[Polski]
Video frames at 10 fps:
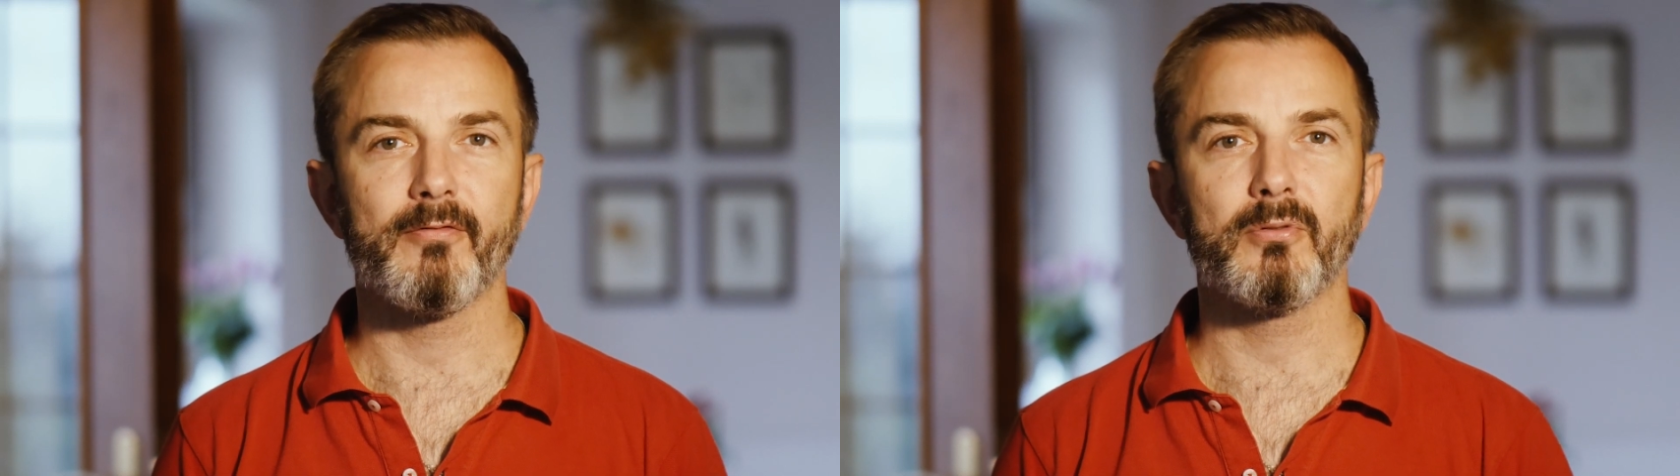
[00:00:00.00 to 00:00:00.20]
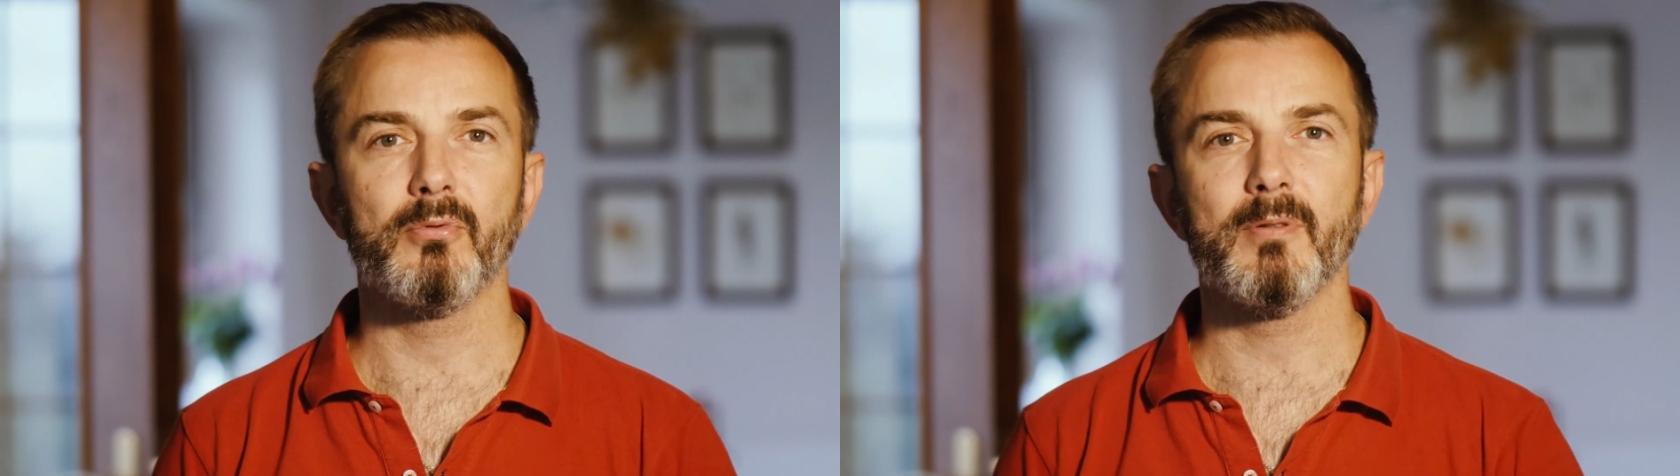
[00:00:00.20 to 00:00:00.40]

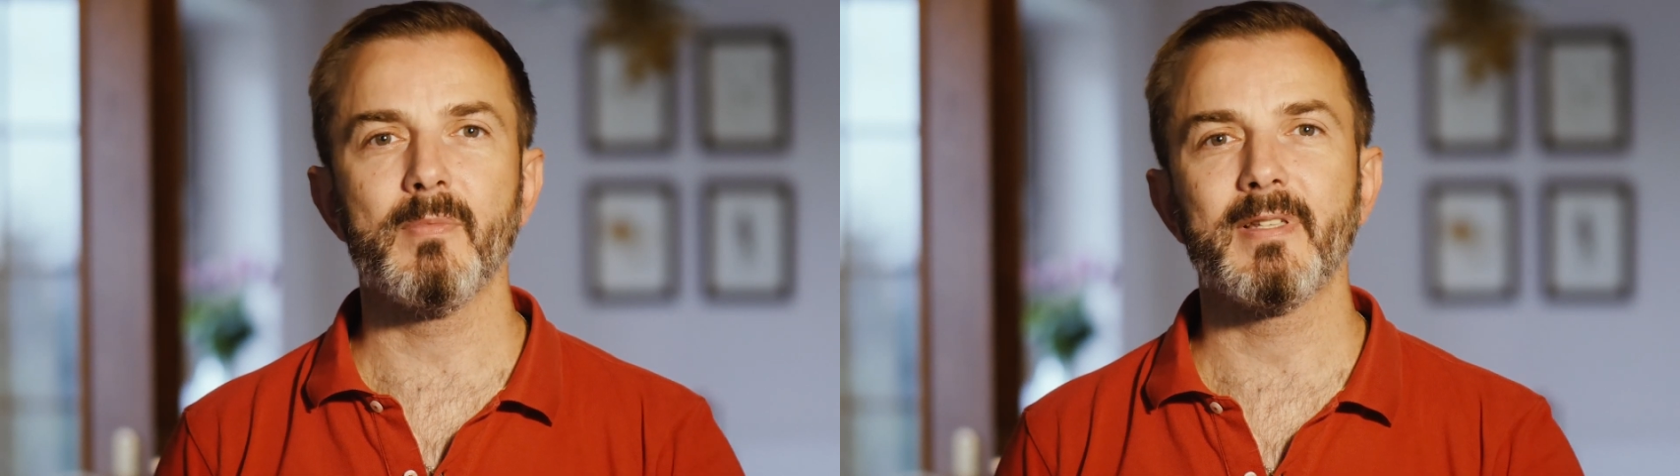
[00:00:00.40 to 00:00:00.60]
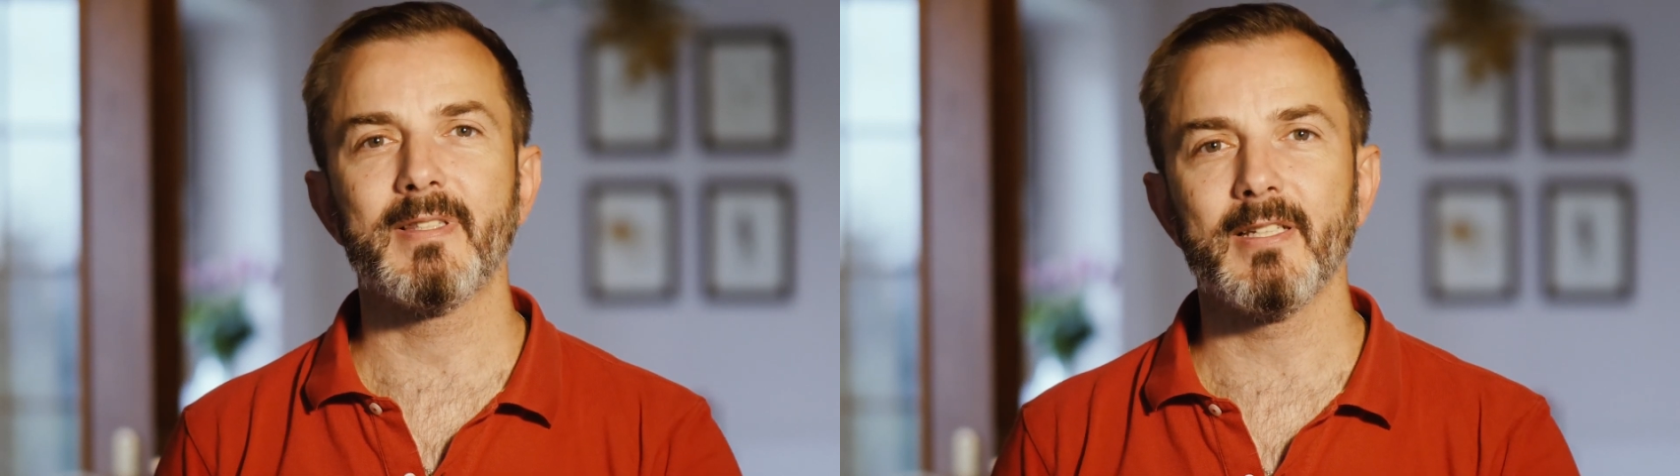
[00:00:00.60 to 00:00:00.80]
w
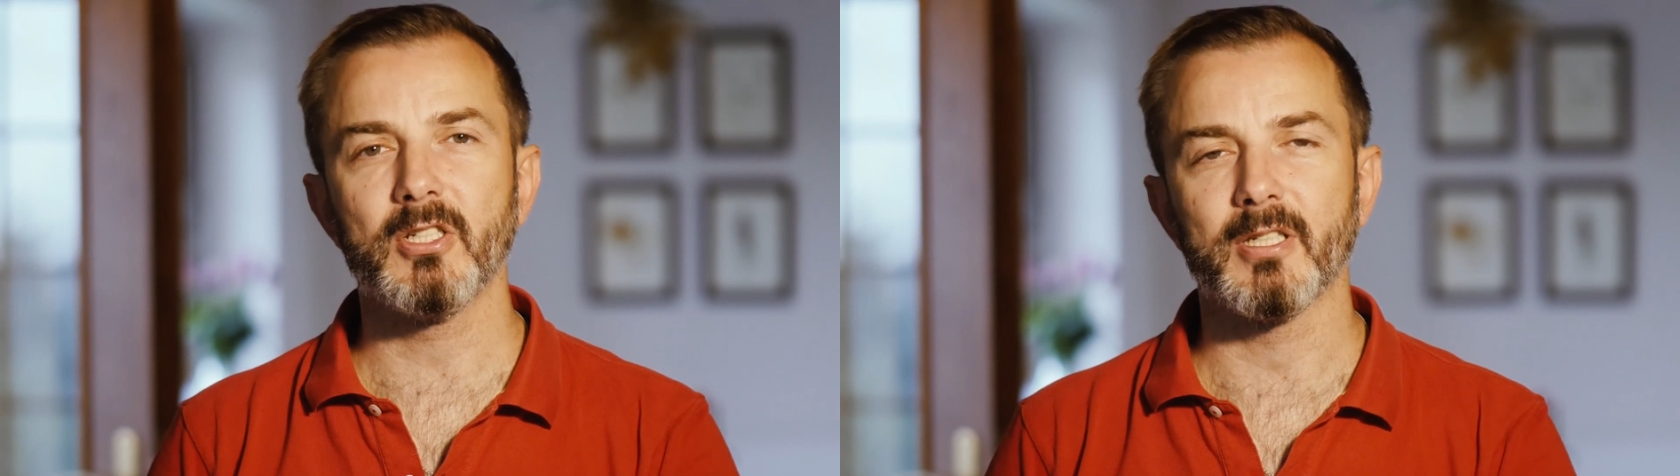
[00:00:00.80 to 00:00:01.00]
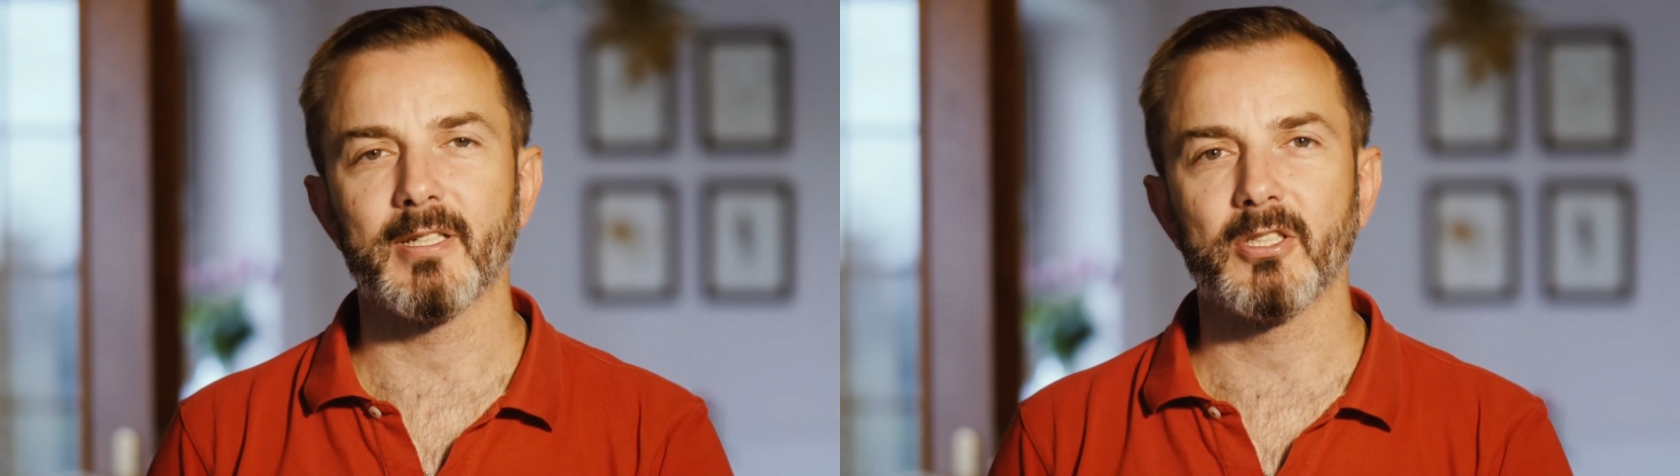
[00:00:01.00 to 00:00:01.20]
którym
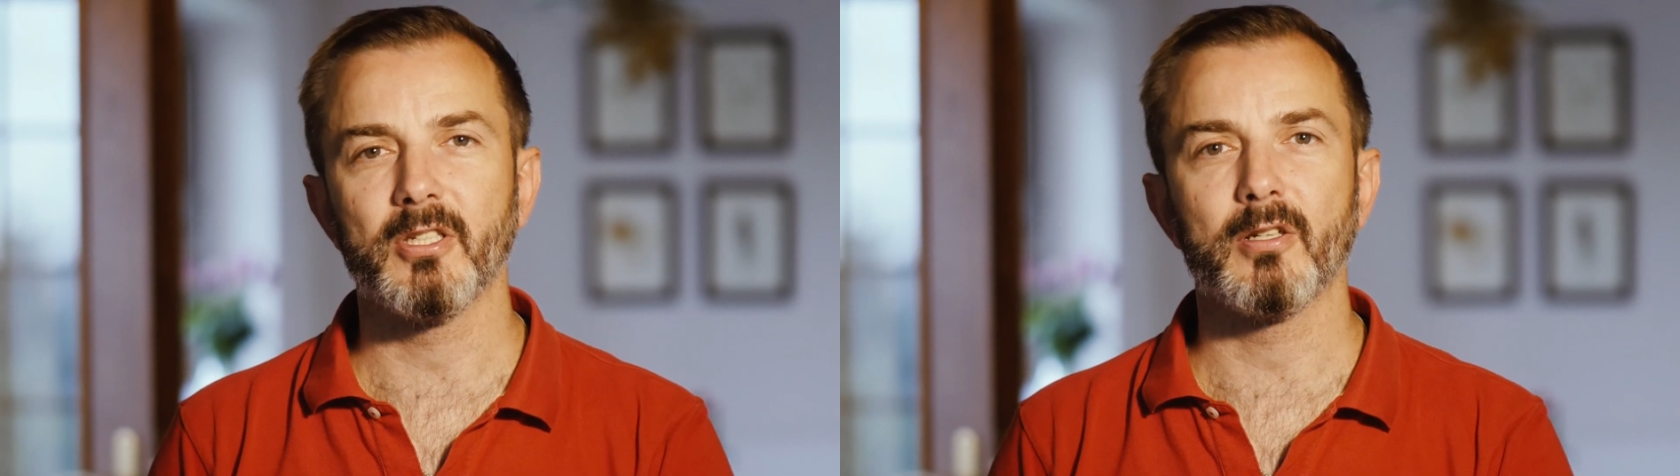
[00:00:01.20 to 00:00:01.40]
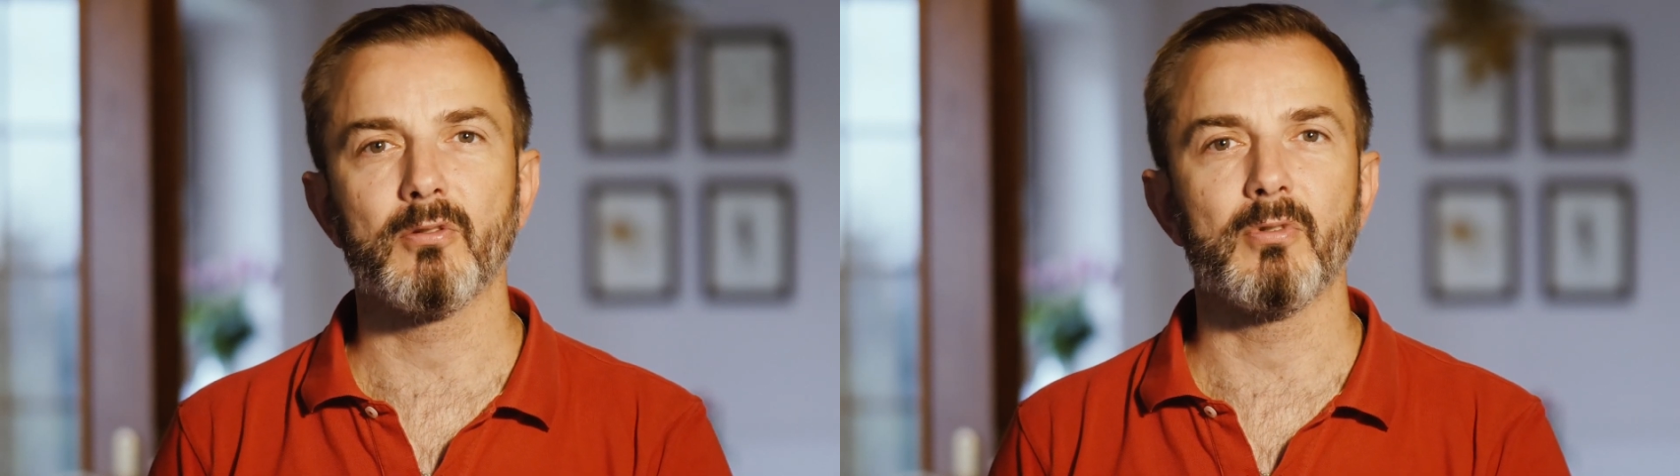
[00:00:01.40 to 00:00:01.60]
zaczyna
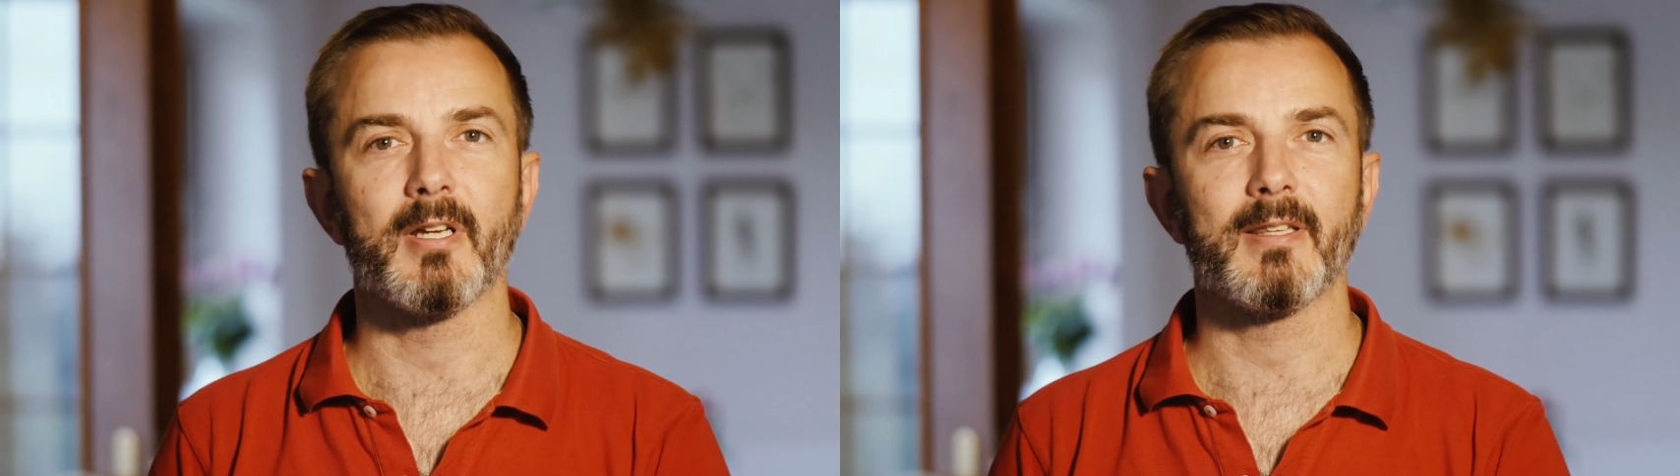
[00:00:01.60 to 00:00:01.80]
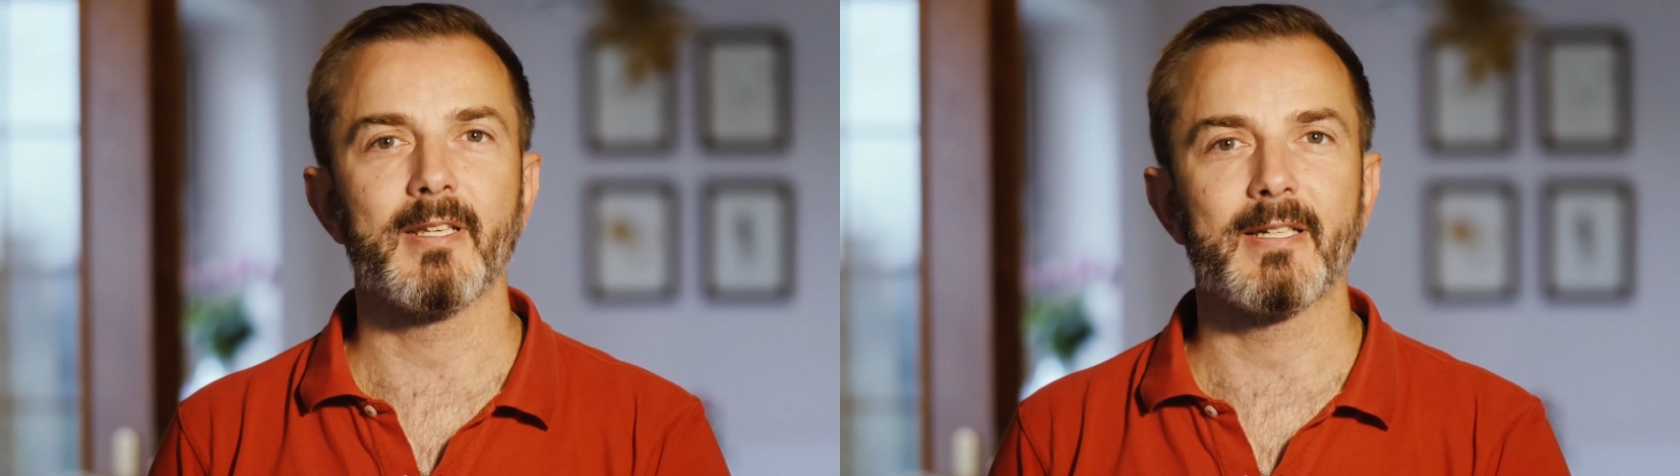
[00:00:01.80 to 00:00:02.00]
się regularne